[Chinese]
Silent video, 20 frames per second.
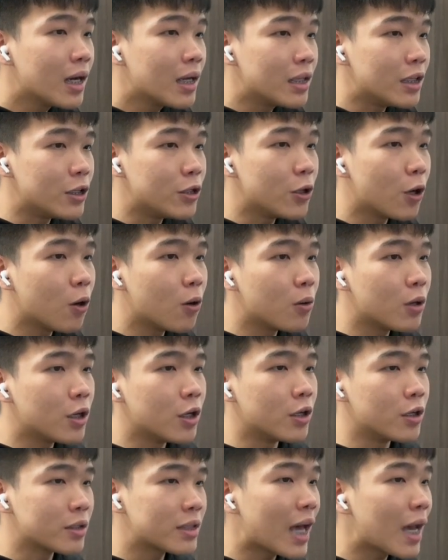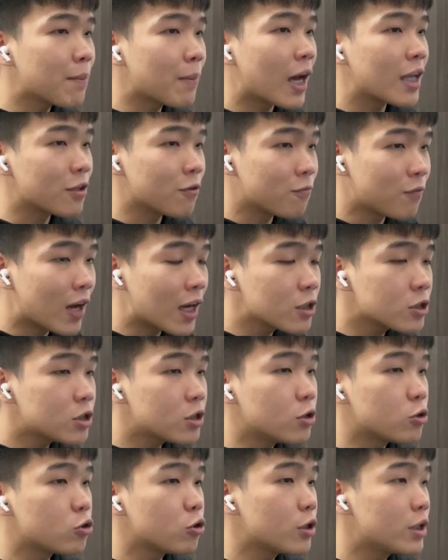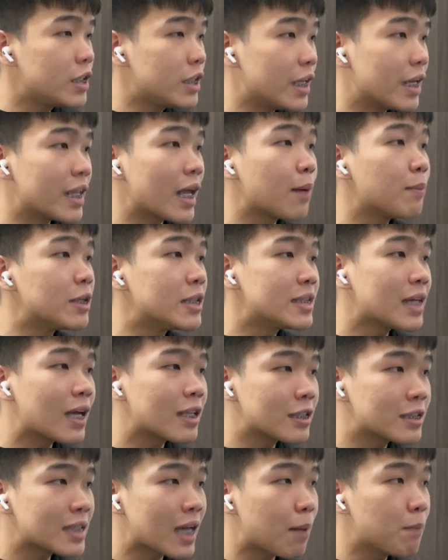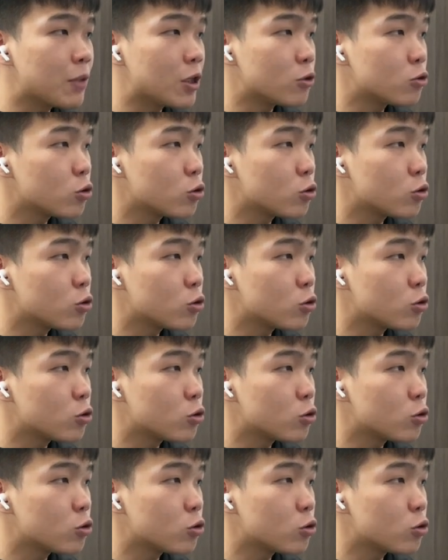你用呃代码的方式去体验他们家的产品，